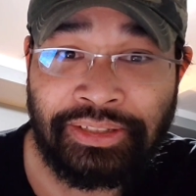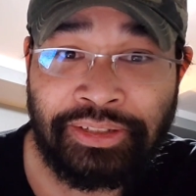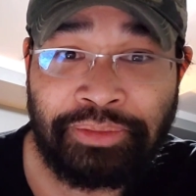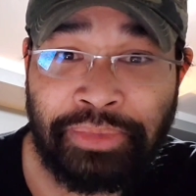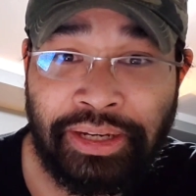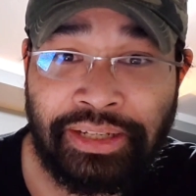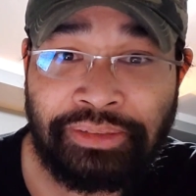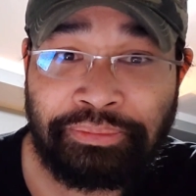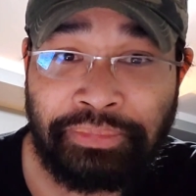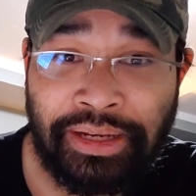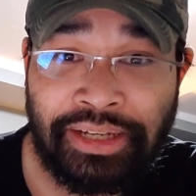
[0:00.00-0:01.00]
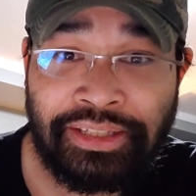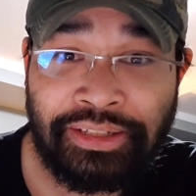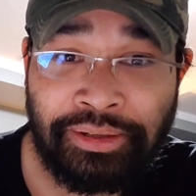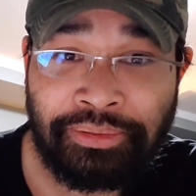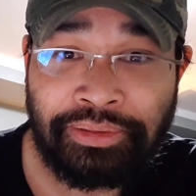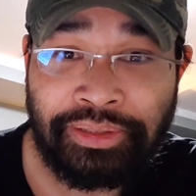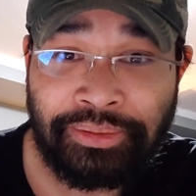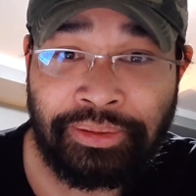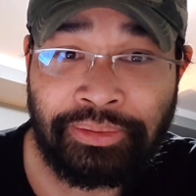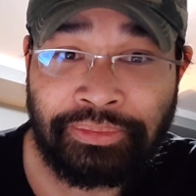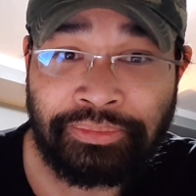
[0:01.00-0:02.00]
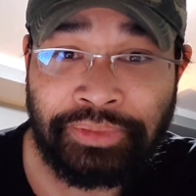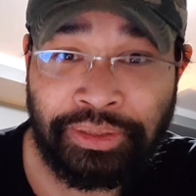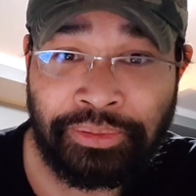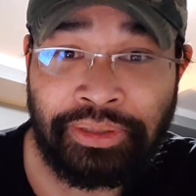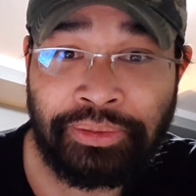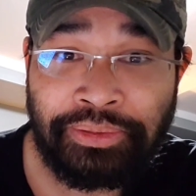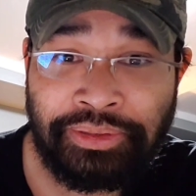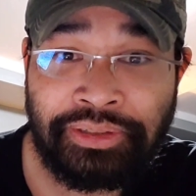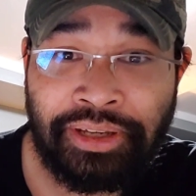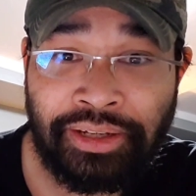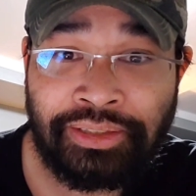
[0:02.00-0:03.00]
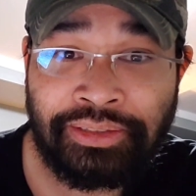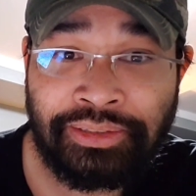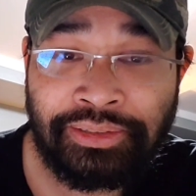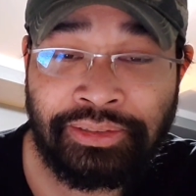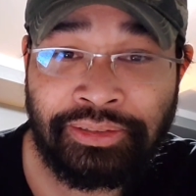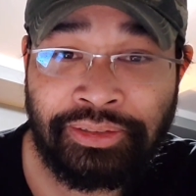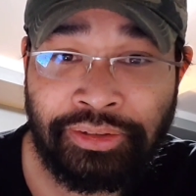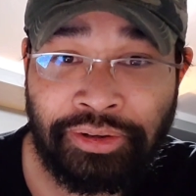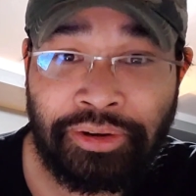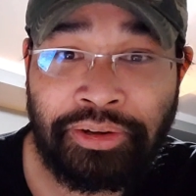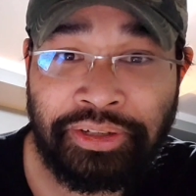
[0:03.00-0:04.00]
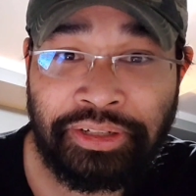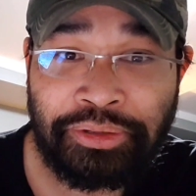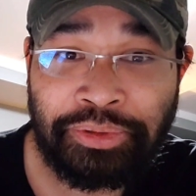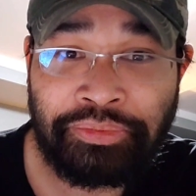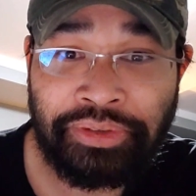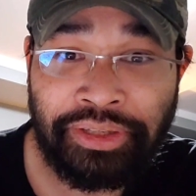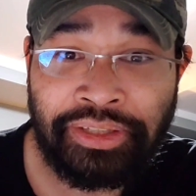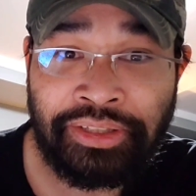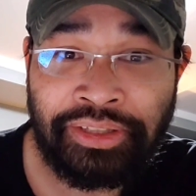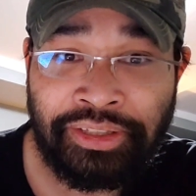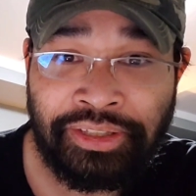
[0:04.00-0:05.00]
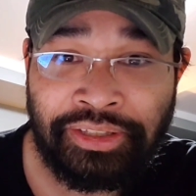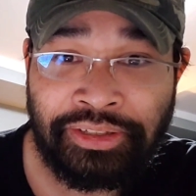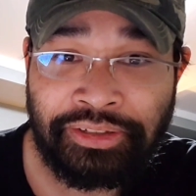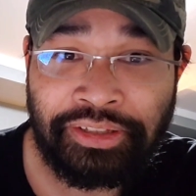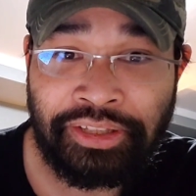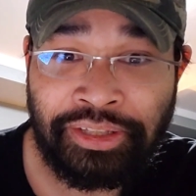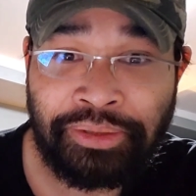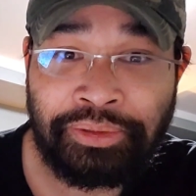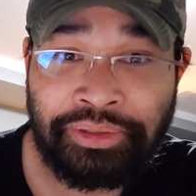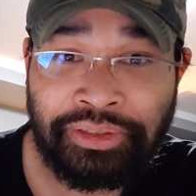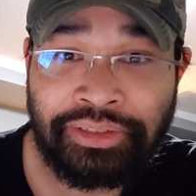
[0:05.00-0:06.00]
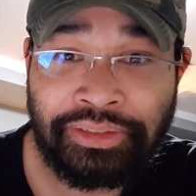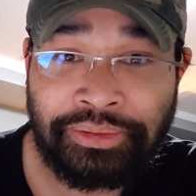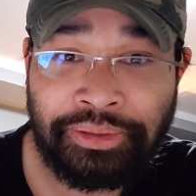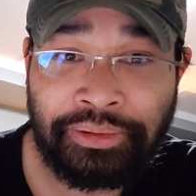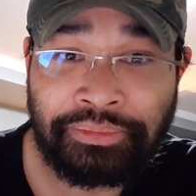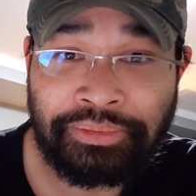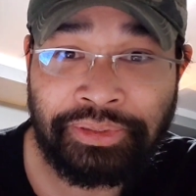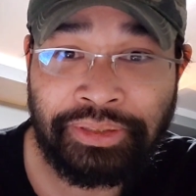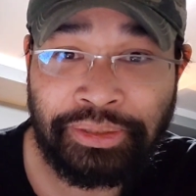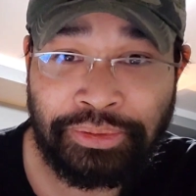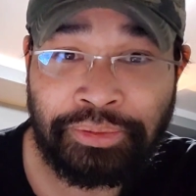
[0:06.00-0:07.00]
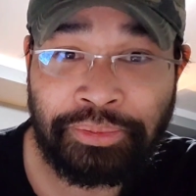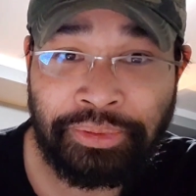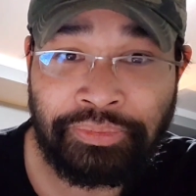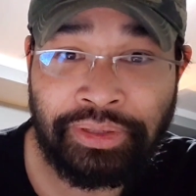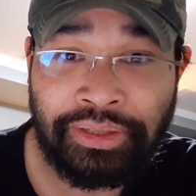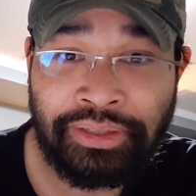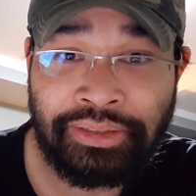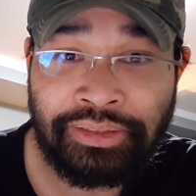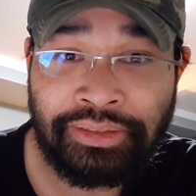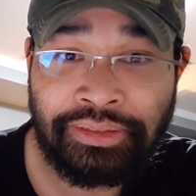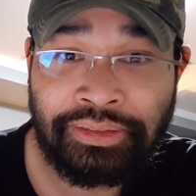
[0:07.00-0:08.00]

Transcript: nói bậy bạ gì đâu đúng không vì tôi hiểu sự thật rõ hơn là quý vị có thể hiểu được đúng không nhiều số quý vị